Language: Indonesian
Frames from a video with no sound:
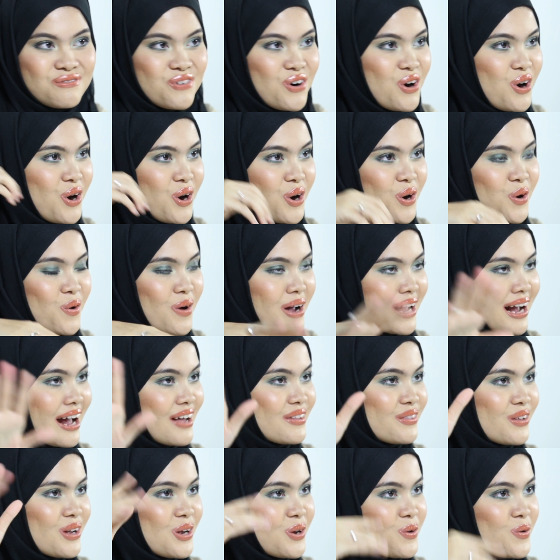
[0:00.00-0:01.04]
mau keluar
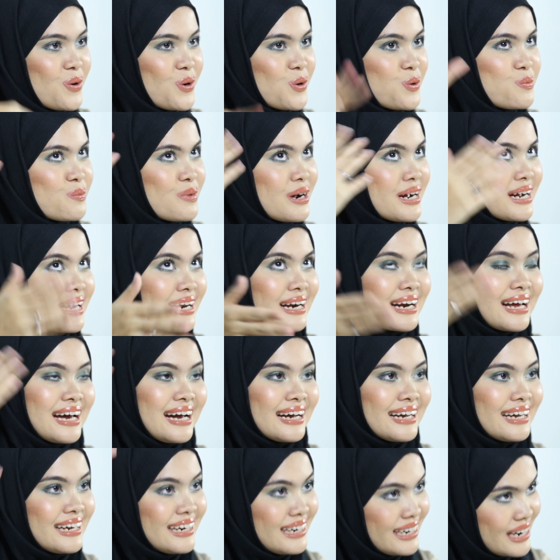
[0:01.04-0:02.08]
kantor keluar rumah
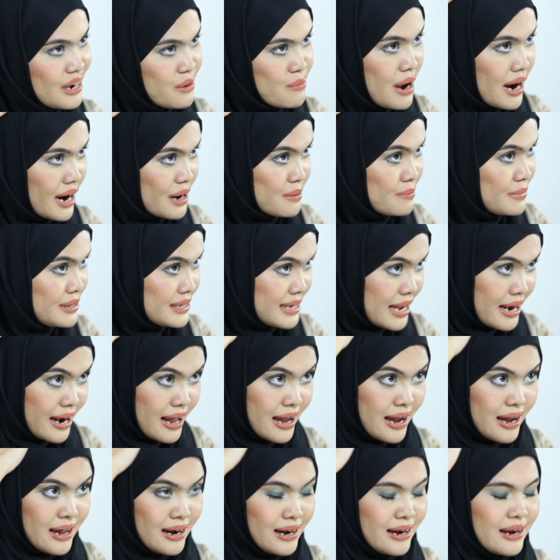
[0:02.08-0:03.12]
kena angin dia bahkan bisa
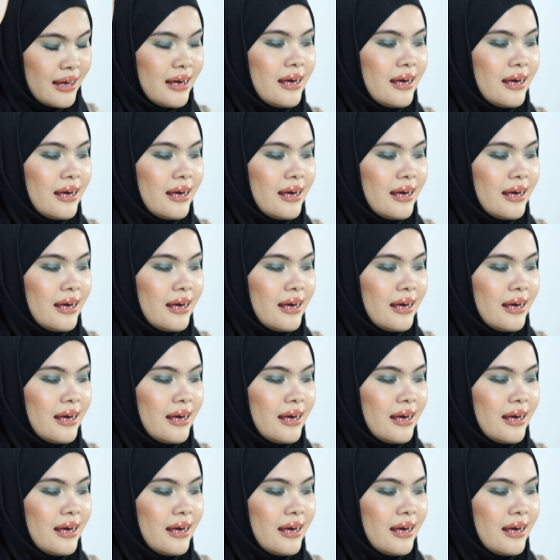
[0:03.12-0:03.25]
nahan